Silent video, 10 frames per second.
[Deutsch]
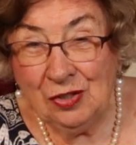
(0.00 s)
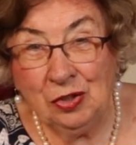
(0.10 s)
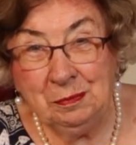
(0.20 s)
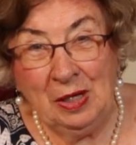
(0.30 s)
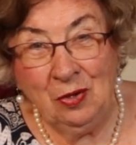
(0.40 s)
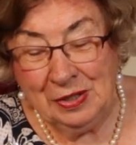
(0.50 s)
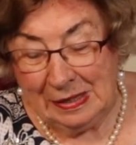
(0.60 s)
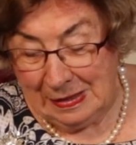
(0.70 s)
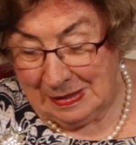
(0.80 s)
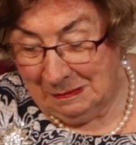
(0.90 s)
Gott
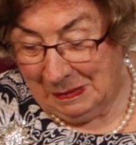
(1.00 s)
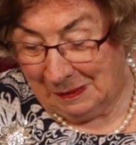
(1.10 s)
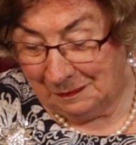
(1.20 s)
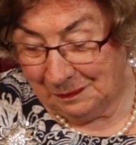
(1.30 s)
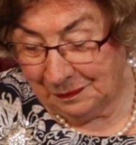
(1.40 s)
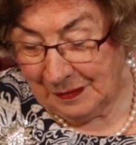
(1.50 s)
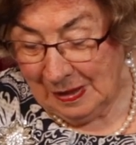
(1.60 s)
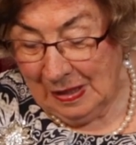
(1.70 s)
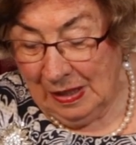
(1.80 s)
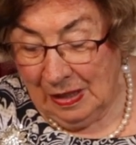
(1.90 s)
belohnte diesen Mann.
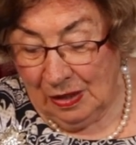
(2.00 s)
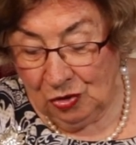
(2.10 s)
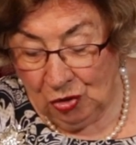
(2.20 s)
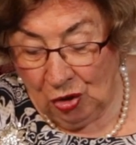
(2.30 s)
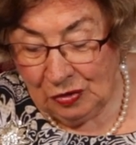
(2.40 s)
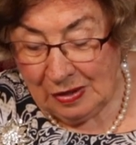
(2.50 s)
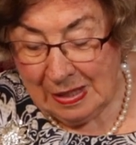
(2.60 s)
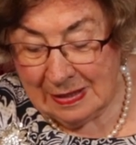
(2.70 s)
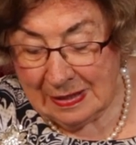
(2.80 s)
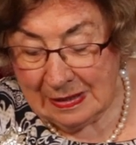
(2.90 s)

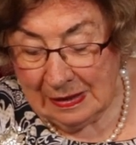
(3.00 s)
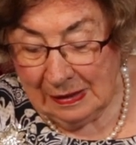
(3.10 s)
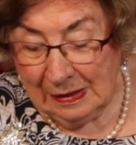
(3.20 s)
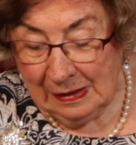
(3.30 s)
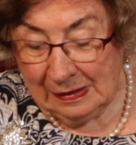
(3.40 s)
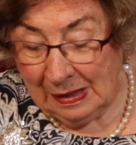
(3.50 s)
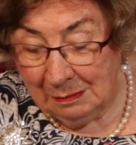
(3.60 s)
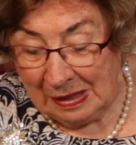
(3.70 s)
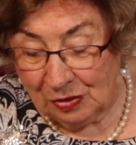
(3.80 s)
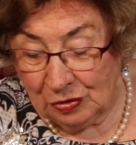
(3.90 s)
Gottes,
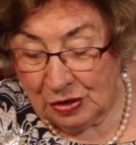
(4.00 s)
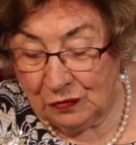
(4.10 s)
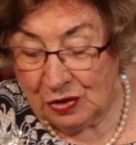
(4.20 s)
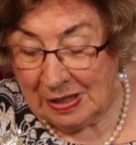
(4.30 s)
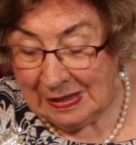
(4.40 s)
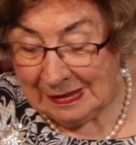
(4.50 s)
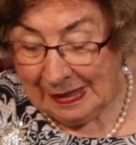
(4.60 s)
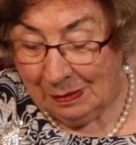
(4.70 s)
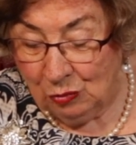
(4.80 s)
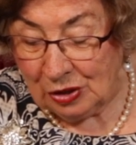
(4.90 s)
den Mann Gottes für seine
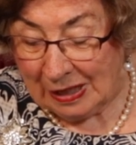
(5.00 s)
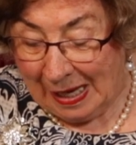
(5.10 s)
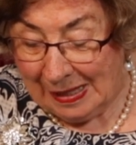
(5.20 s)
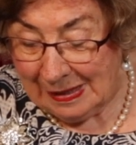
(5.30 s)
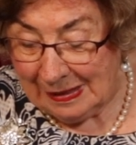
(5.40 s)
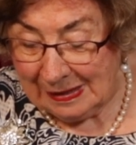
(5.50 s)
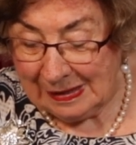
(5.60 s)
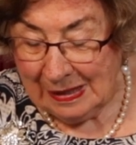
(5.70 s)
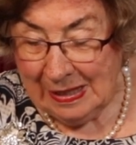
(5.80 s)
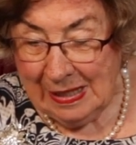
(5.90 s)
Demut
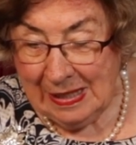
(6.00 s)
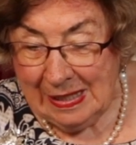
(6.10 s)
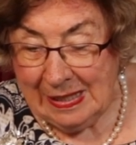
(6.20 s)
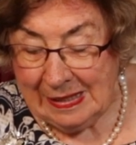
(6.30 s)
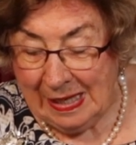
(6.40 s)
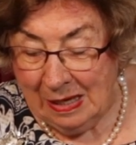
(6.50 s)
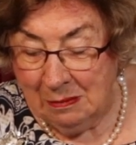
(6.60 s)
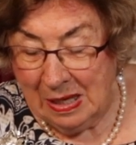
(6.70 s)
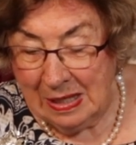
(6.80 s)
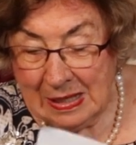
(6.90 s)
reichlich,
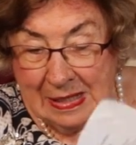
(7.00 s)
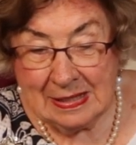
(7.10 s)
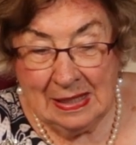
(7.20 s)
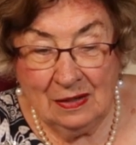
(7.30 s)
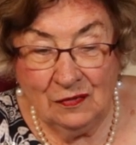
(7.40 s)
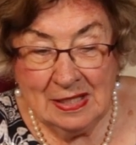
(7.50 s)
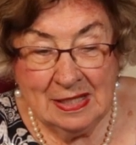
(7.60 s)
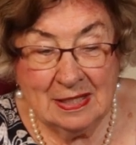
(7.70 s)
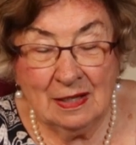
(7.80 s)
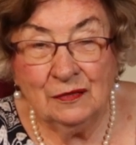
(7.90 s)
indem er seine
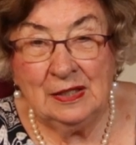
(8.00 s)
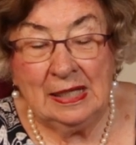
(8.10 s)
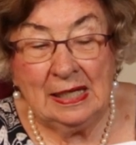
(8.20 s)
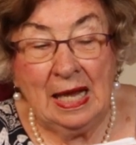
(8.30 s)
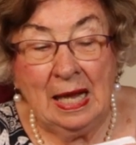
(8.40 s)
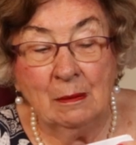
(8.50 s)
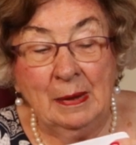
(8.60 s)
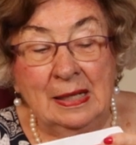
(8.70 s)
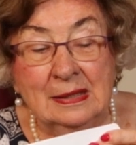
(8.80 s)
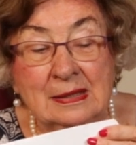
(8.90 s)
wissenschaftliche
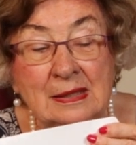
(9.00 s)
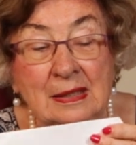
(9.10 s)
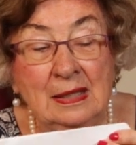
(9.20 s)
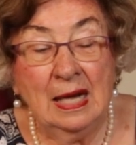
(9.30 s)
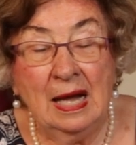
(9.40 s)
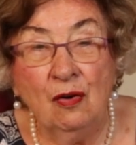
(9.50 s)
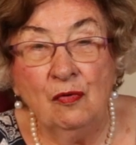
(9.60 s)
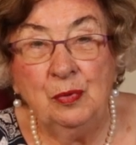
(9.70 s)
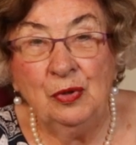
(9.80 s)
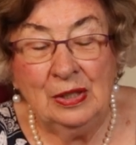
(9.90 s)
Arbeit
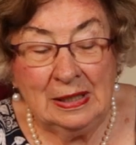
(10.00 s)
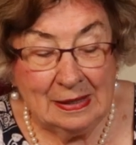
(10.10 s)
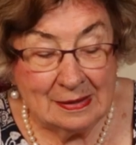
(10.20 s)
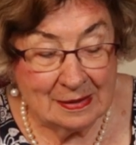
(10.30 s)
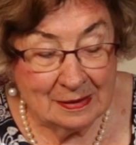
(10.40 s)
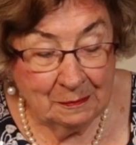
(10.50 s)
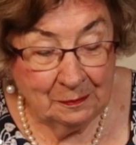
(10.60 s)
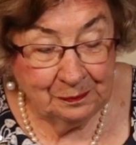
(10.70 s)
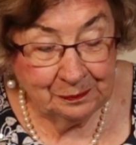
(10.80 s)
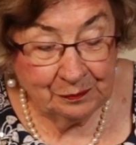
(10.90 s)
aufblühen ließ.
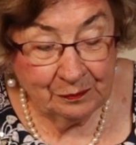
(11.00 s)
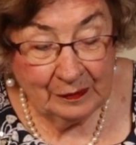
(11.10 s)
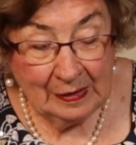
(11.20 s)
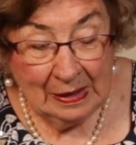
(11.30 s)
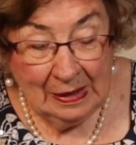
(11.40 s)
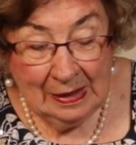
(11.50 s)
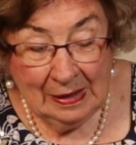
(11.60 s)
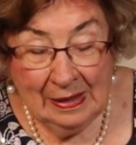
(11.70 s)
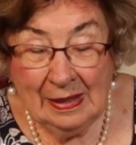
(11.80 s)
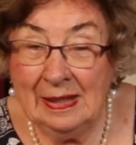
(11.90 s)

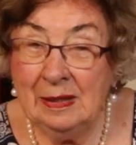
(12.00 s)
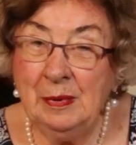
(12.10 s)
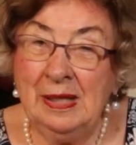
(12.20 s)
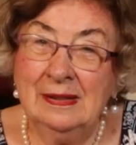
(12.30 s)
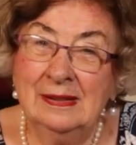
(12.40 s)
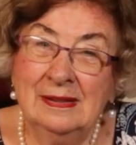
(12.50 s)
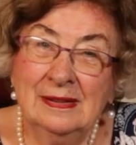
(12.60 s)
Ihr Lieben,